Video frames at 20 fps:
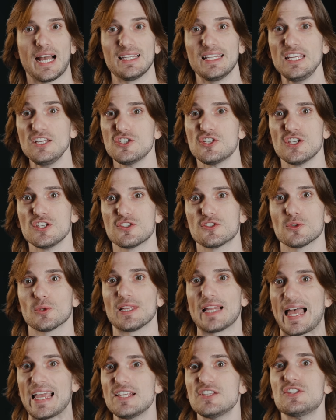Além disso,
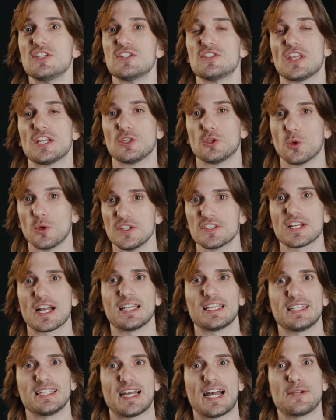lá existem dois
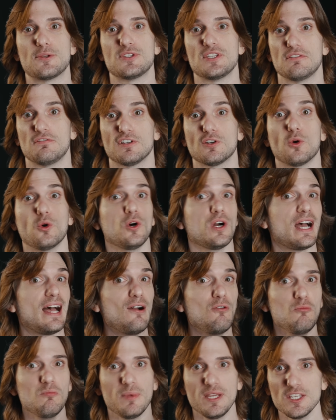calendários em vigor
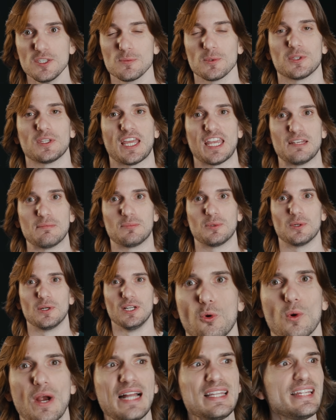ao mesmo tempo.
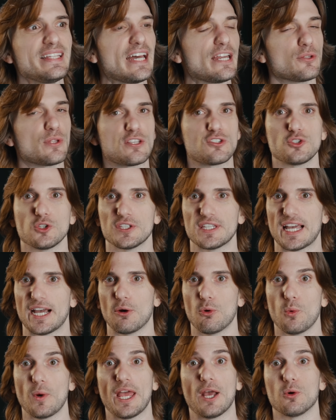O calendário
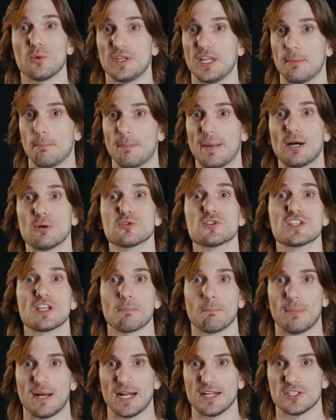nacional é o Nepal
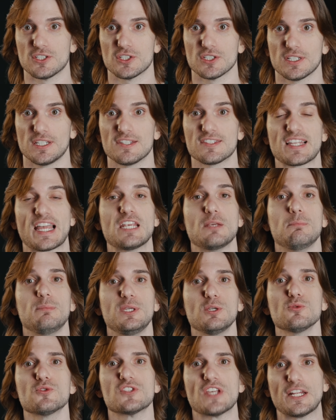Sambat, que está em
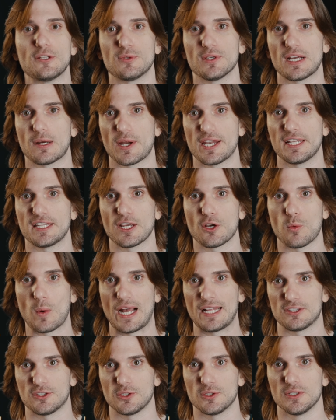
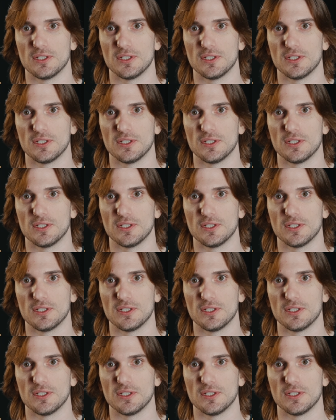1144,